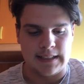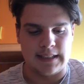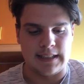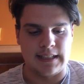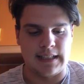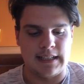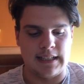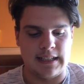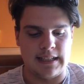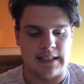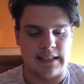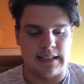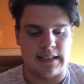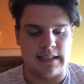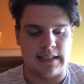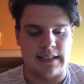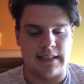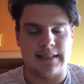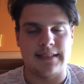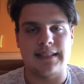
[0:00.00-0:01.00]

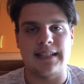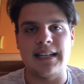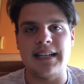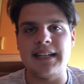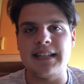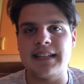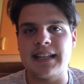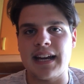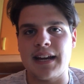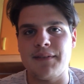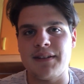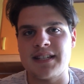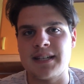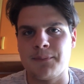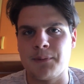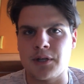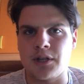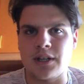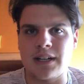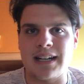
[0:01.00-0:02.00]
Eh, se l'Inter
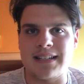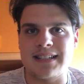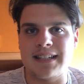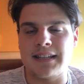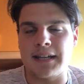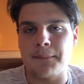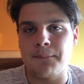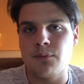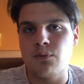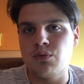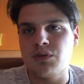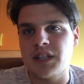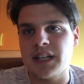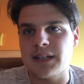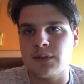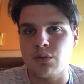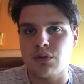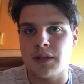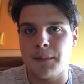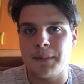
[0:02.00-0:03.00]
avesse portato a casa i tre punti
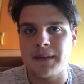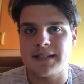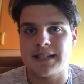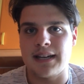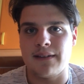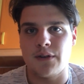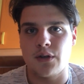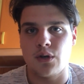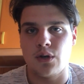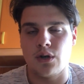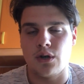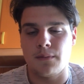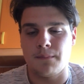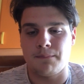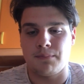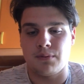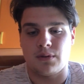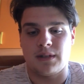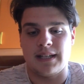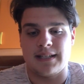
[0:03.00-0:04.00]
che tutti
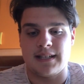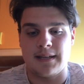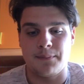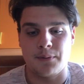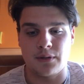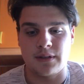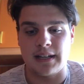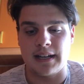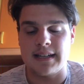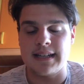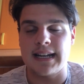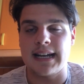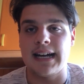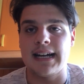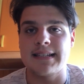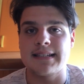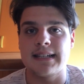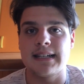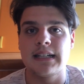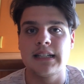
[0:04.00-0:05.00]
pensavano potesse portarli a
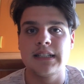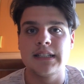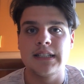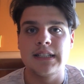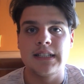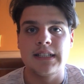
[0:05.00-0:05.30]
casa,